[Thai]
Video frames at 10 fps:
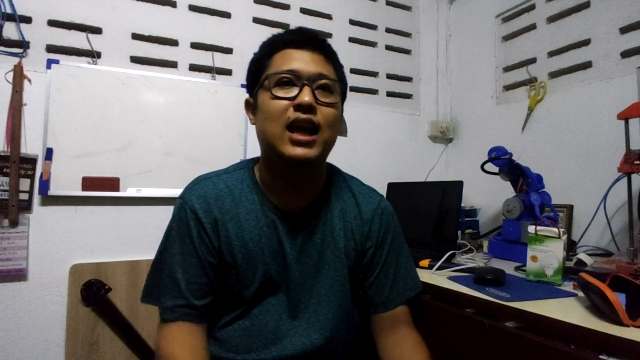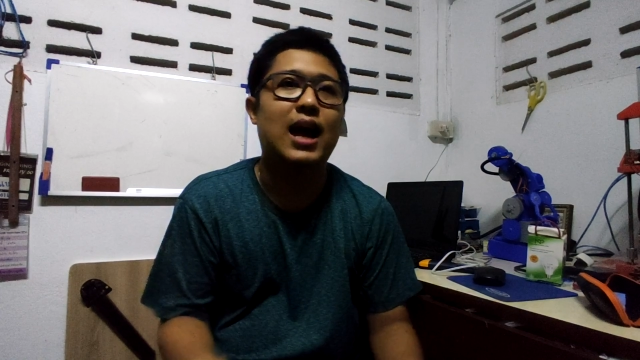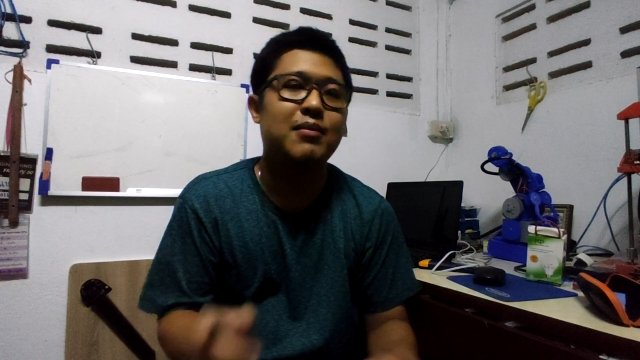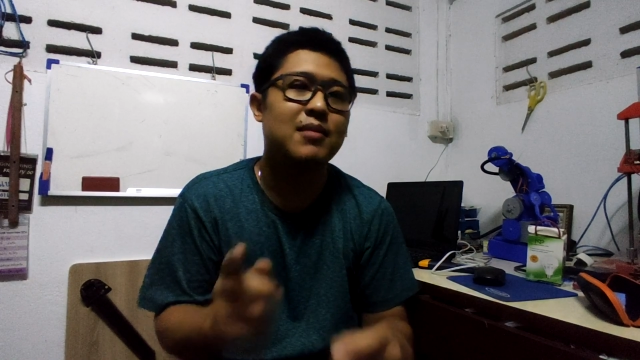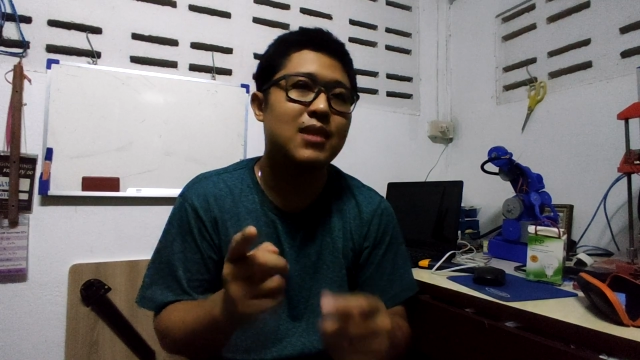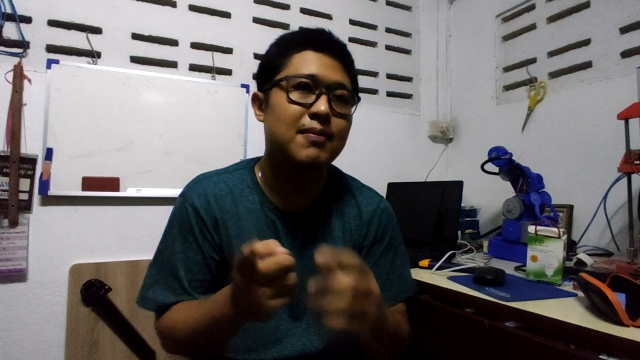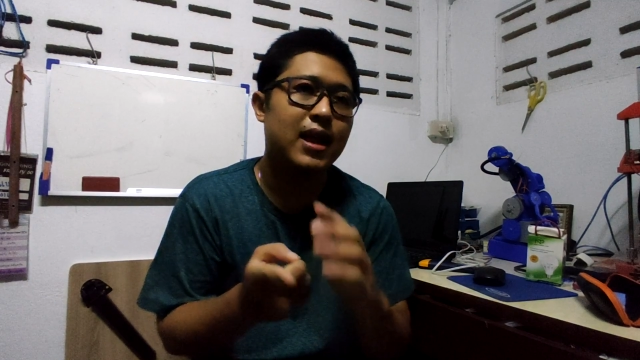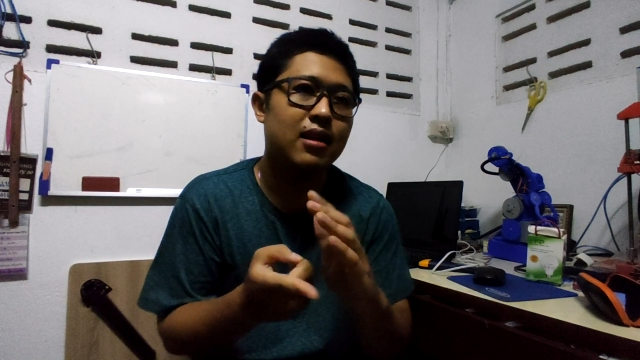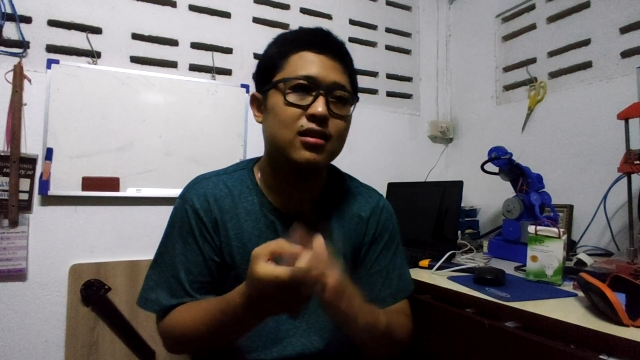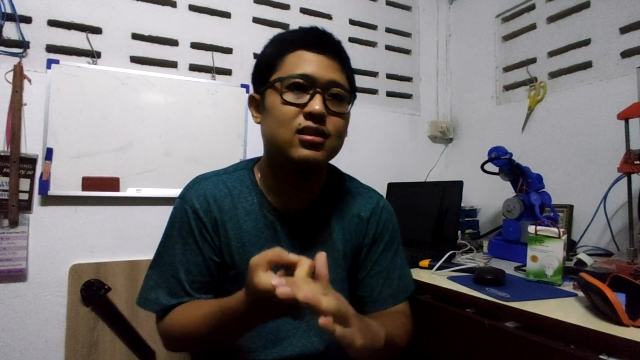กนะครับ จะมีเป็
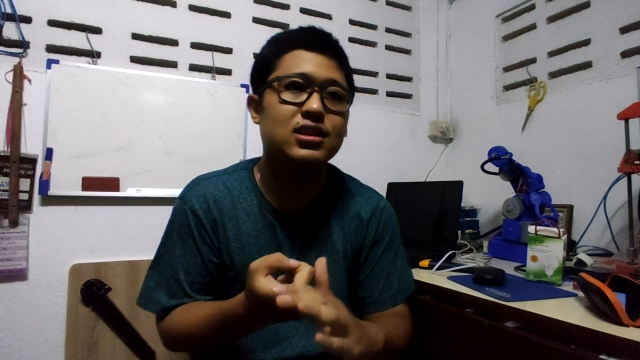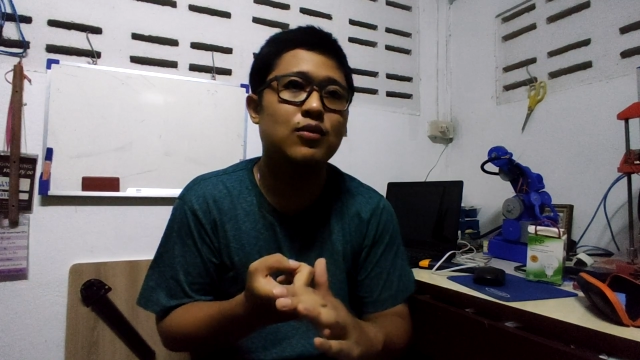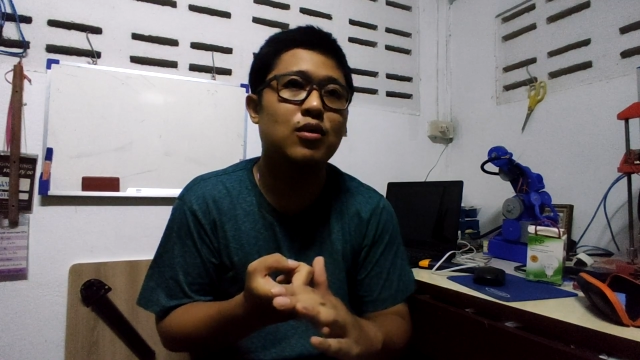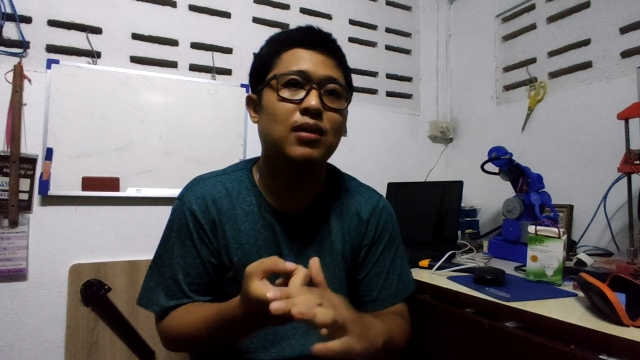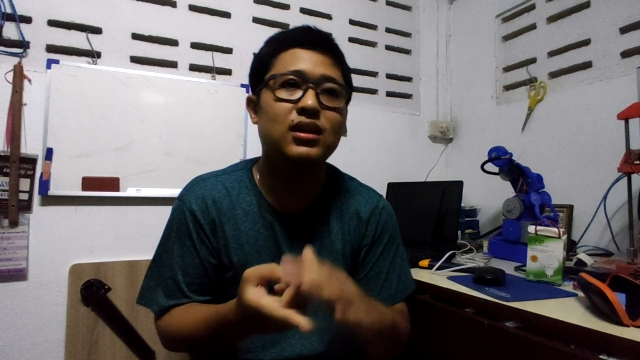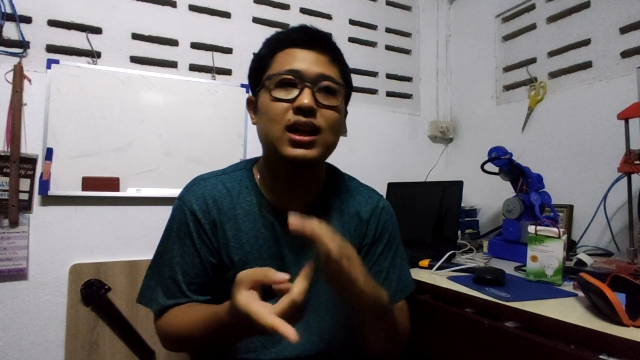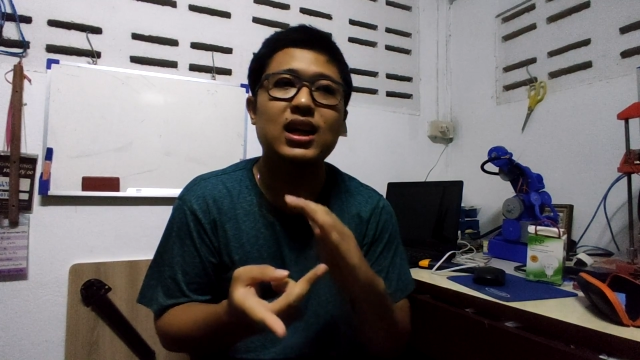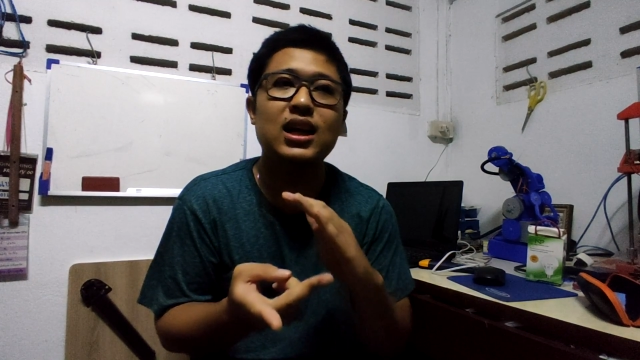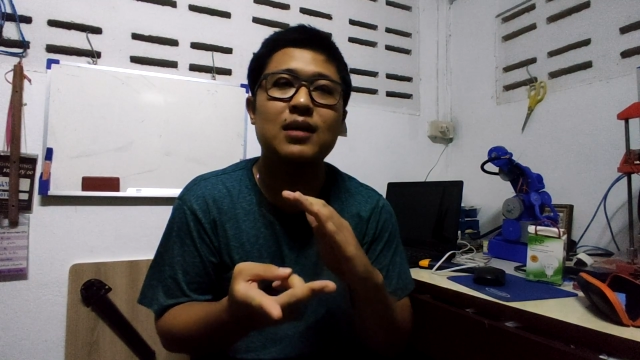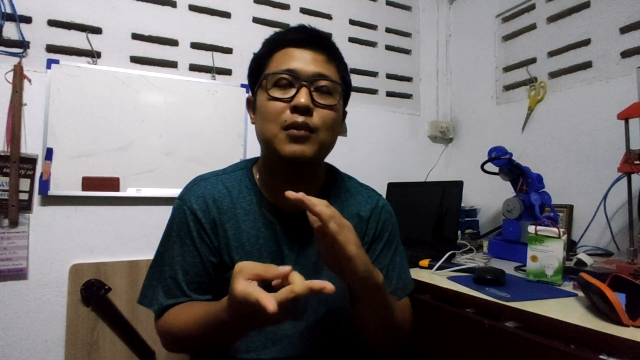นเซอร์โวมอเตอ
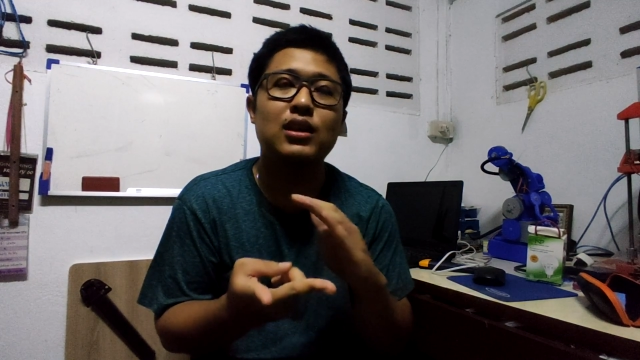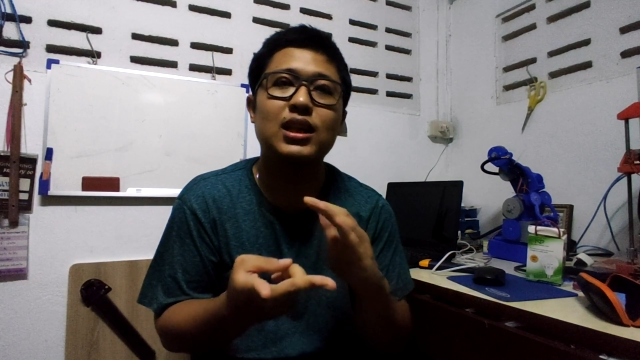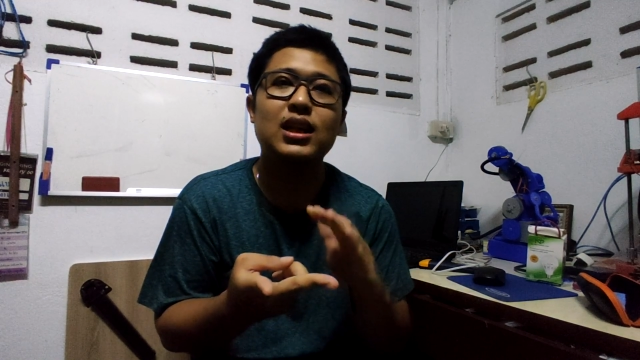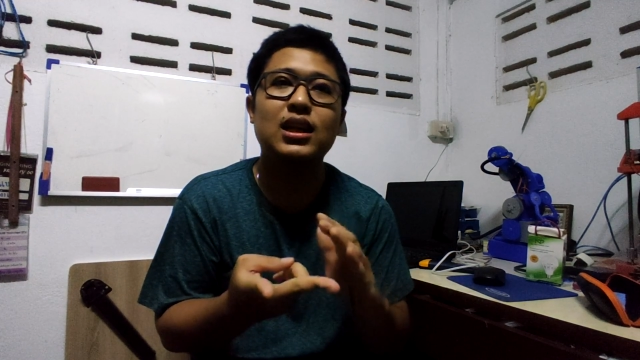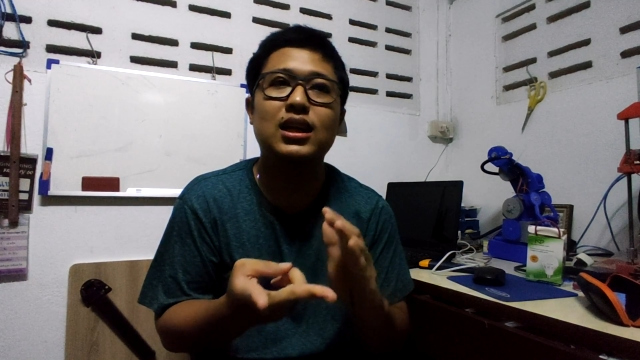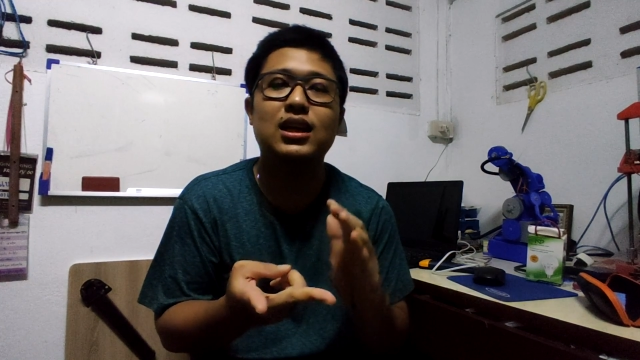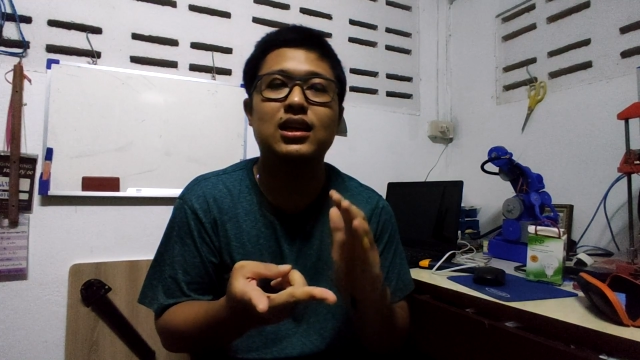ร์ มอเตอร์